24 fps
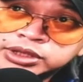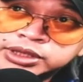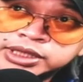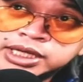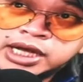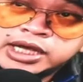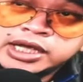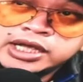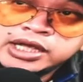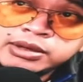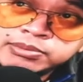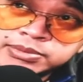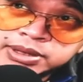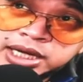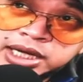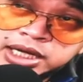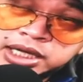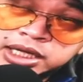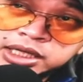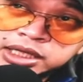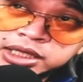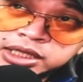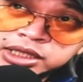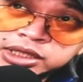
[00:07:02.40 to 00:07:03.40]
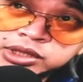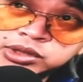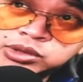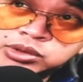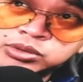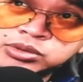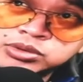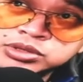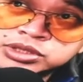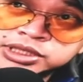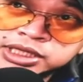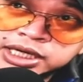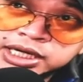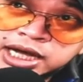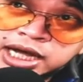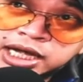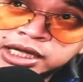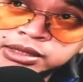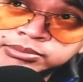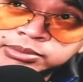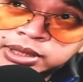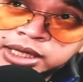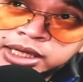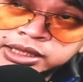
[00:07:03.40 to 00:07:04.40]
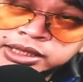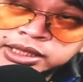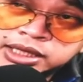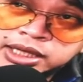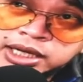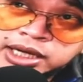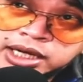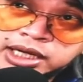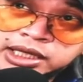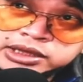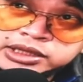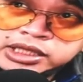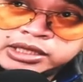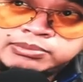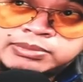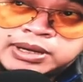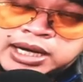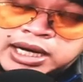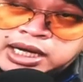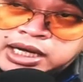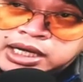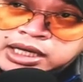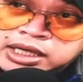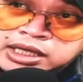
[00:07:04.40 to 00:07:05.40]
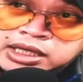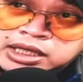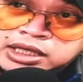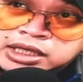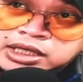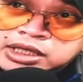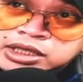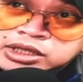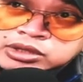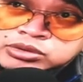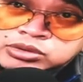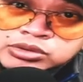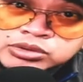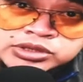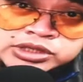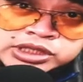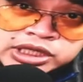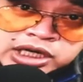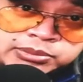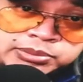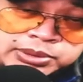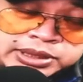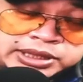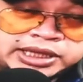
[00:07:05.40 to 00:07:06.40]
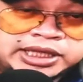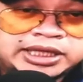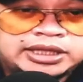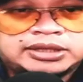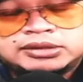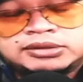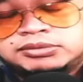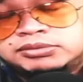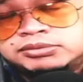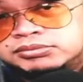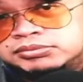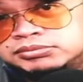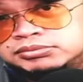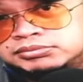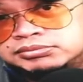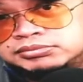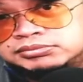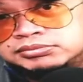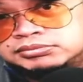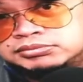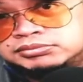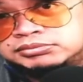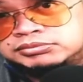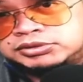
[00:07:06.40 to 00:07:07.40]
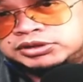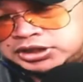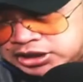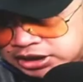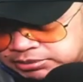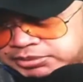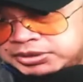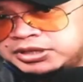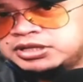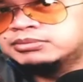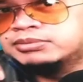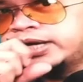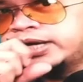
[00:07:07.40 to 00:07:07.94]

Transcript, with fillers: ng iba doon sa gunman at iba doon sa kapatid. Isipin nyo